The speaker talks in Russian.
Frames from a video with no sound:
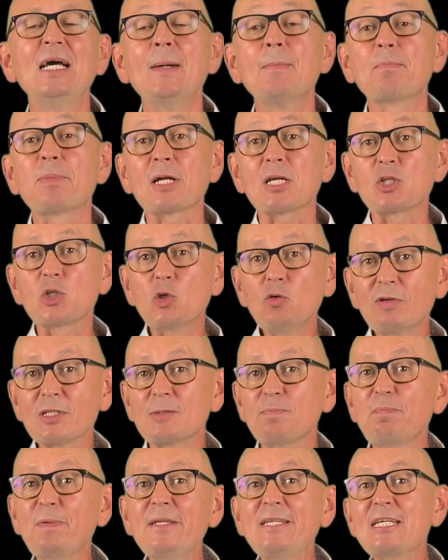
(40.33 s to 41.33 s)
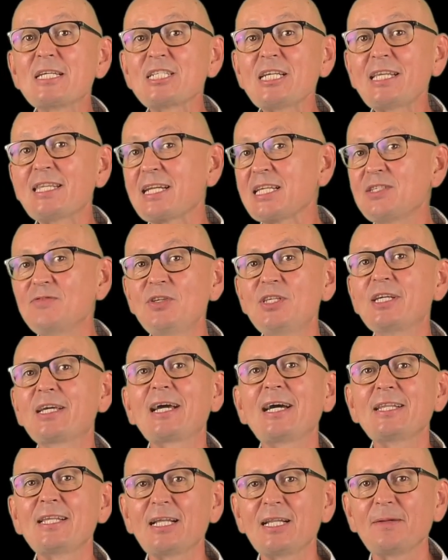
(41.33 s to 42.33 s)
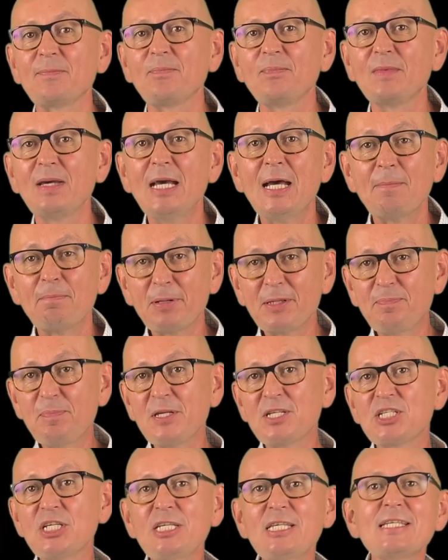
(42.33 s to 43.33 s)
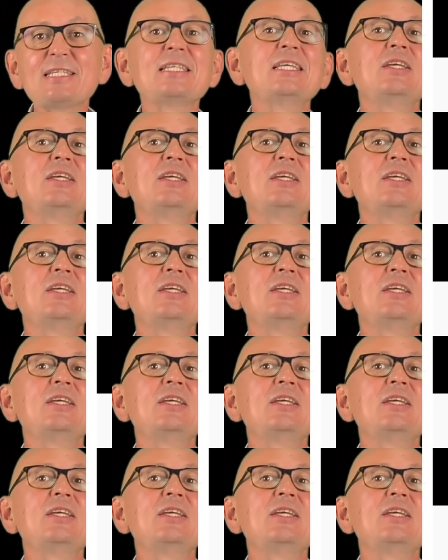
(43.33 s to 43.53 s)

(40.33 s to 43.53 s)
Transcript: Прошу вас поддержать развитие канала. Подпишитесь на